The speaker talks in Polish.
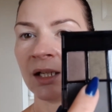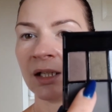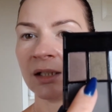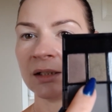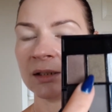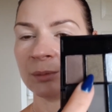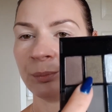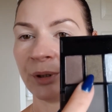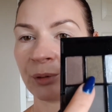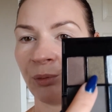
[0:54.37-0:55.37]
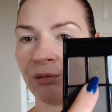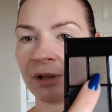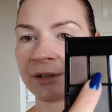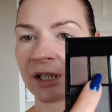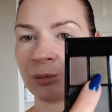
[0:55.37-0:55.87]
e, perłowa,
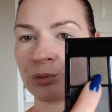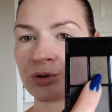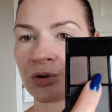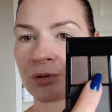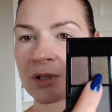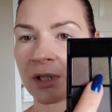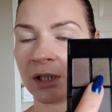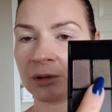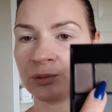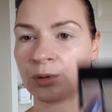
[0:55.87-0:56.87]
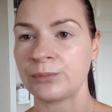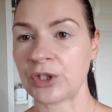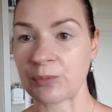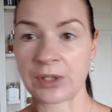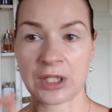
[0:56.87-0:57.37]
taka błyszcząca, którą
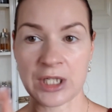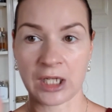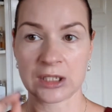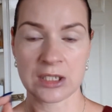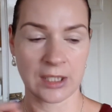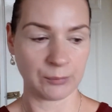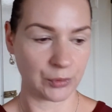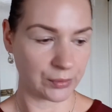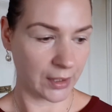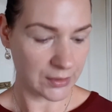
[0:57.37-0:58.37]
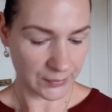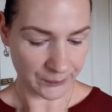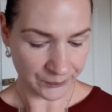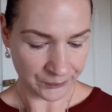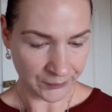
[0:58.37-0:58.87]
też będę chciała gdzieś tam dodać.
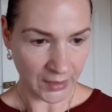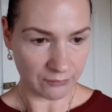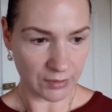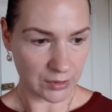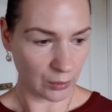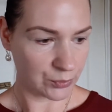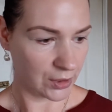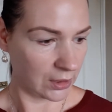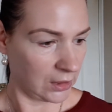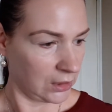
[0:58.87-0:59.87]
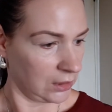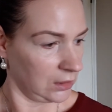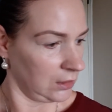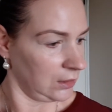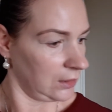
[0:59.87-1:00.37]
Więc dobrze,
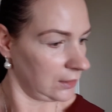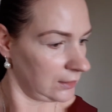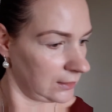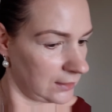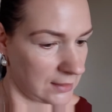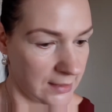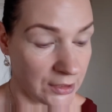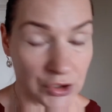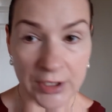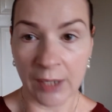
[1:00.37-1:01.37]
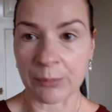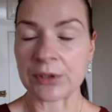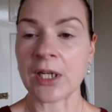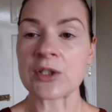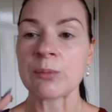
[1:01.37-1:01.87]
zaczynamy.
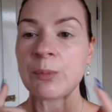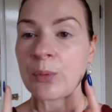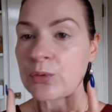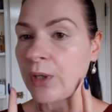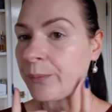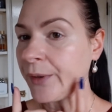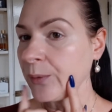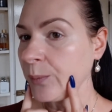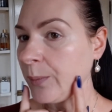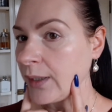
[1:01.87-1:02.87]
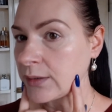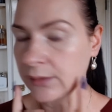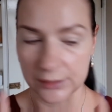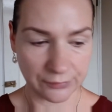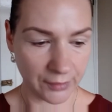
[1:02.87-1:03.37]
Ja sobie położyłam taką bazę
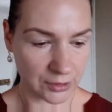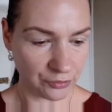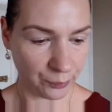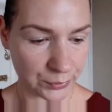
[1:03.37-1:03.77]
na twarz w